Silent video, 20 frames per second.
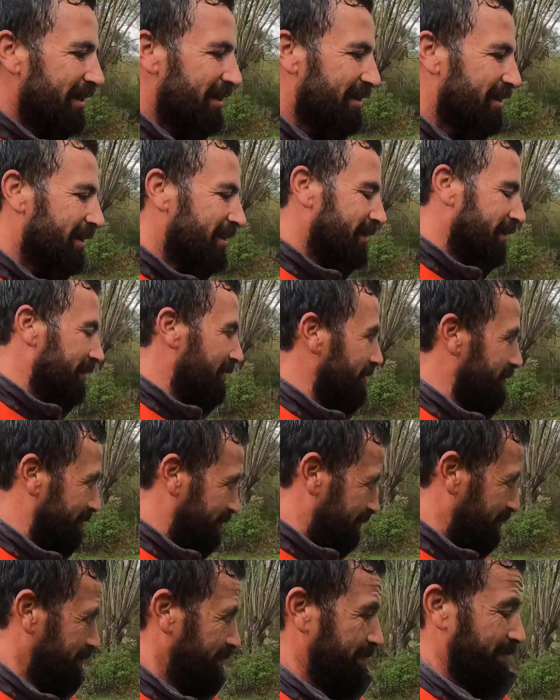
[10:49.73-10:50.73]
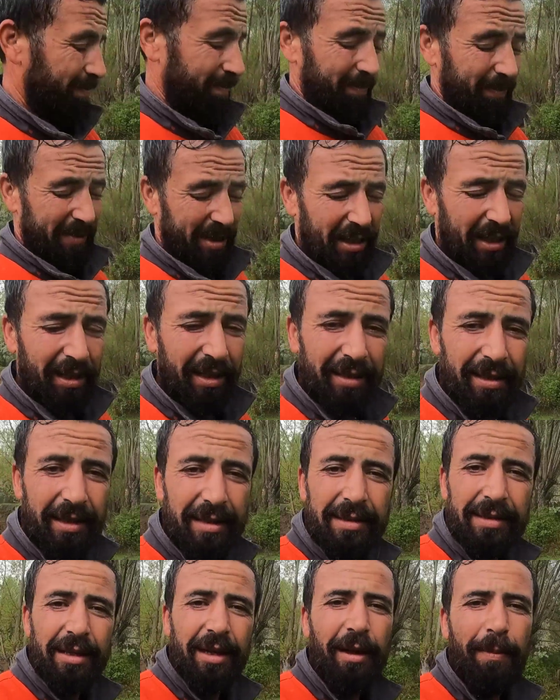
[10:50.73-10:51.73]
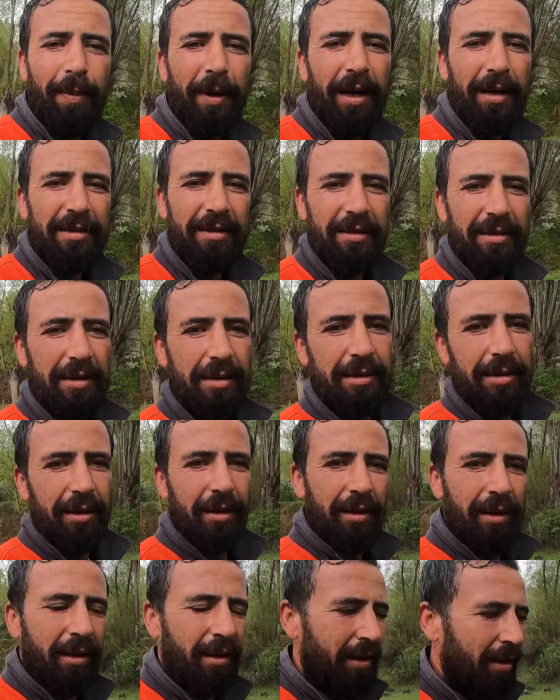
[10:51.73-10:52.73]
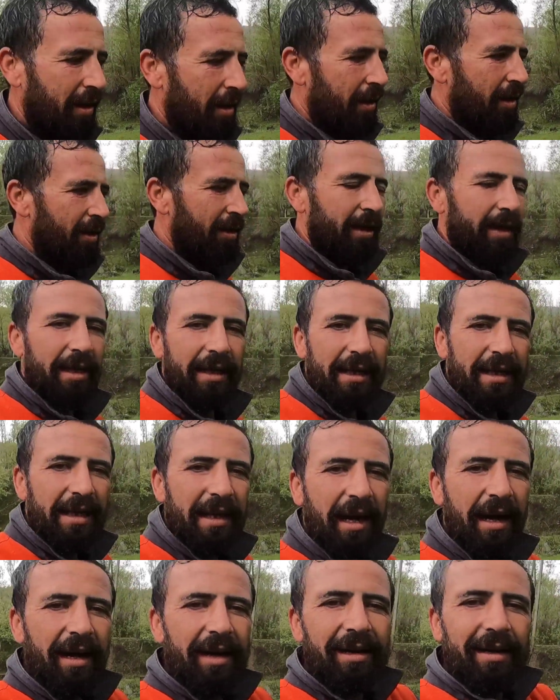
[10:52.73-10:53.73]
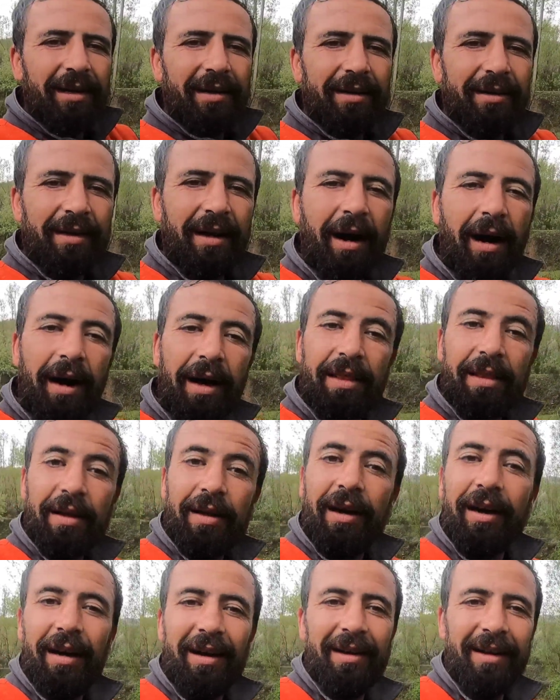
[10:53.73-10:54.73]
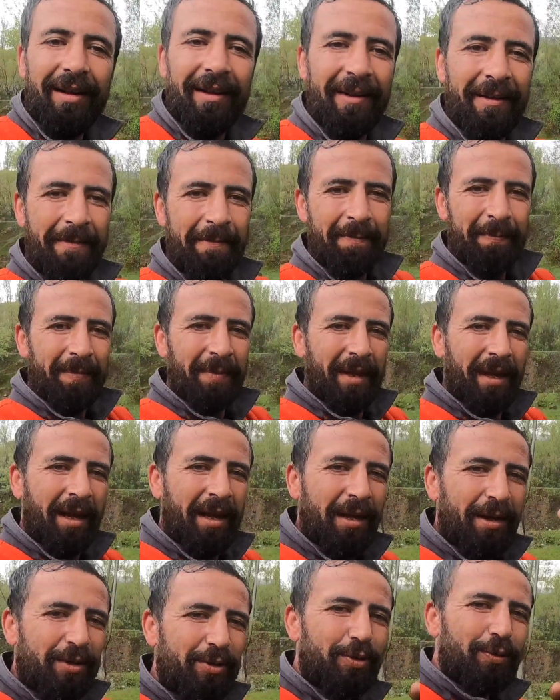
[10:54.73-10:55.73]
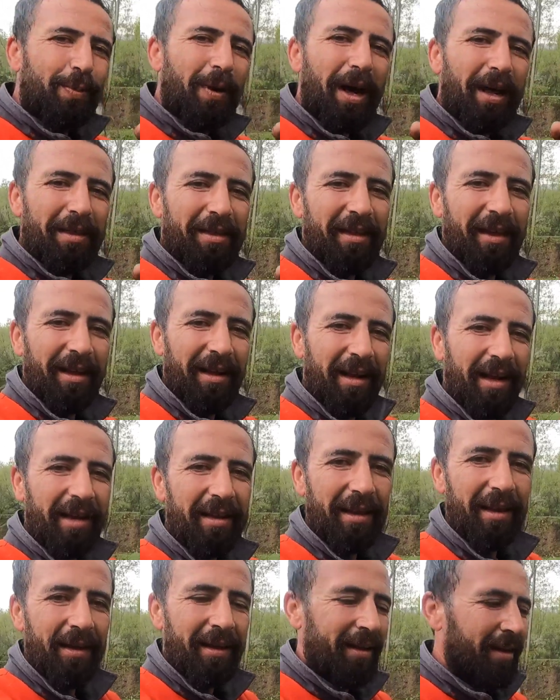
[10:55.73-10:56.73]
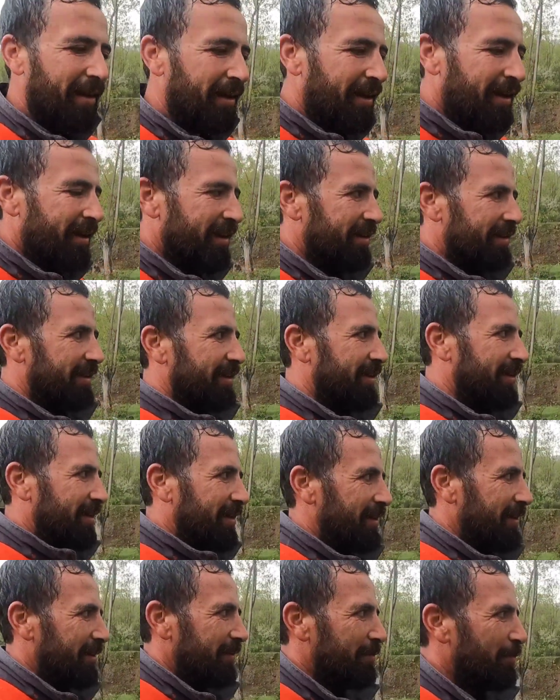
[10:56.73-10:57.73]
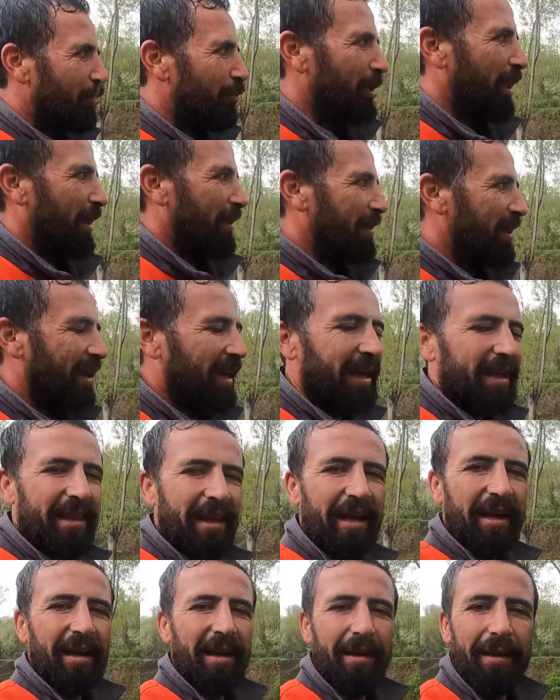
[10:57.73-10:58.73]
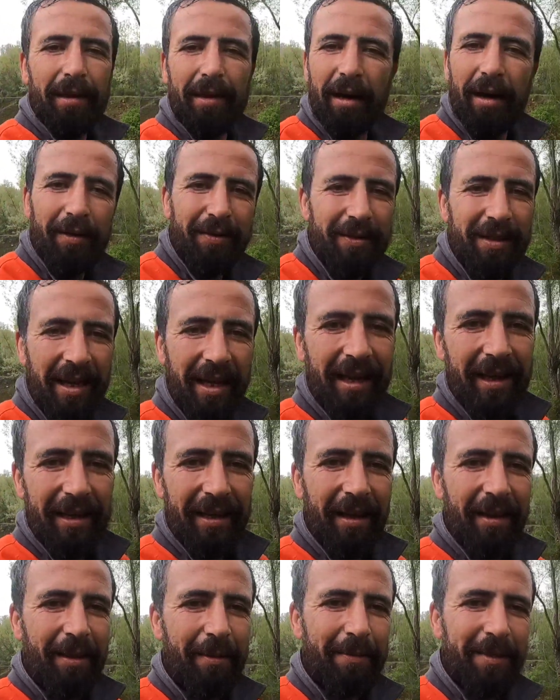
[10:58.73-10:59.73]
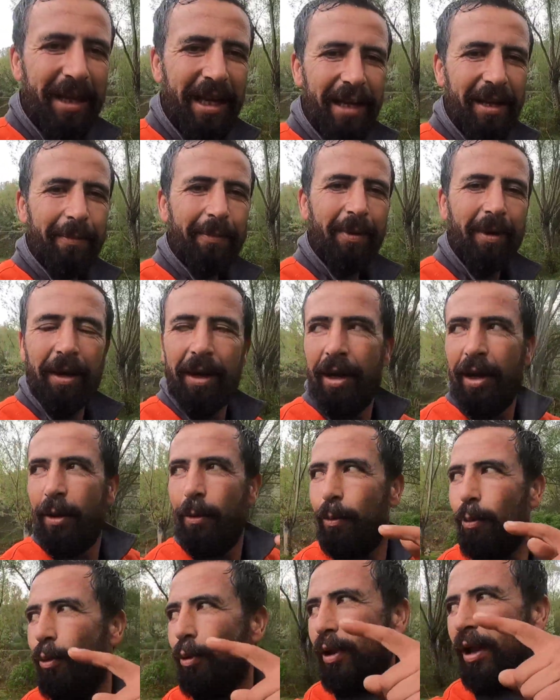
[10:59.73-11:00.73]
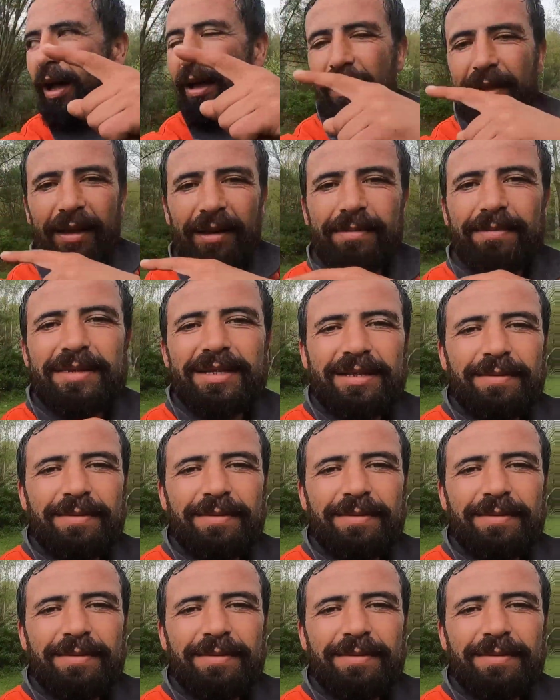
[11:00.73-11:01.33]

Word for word: salata, salatanızı yaparsınız. Yani harika, süper şeyler. Ee, buralardan geçenlere de tavsiye ederim. Gelip buralarda